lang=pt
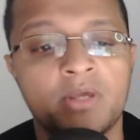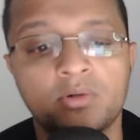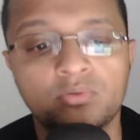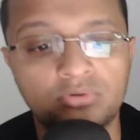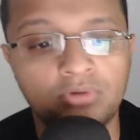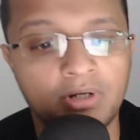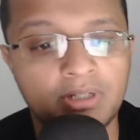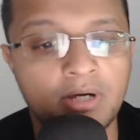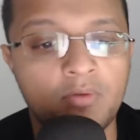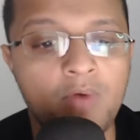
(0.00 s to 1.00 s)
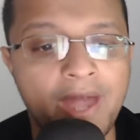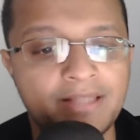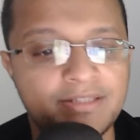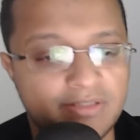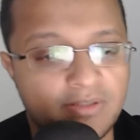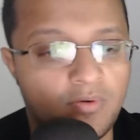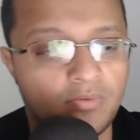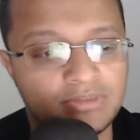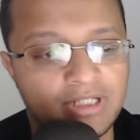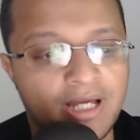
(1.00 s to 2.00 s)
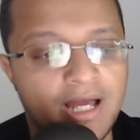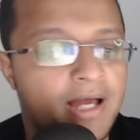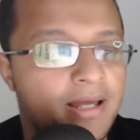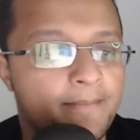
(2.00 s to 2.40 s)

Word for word: o torna o edge contra a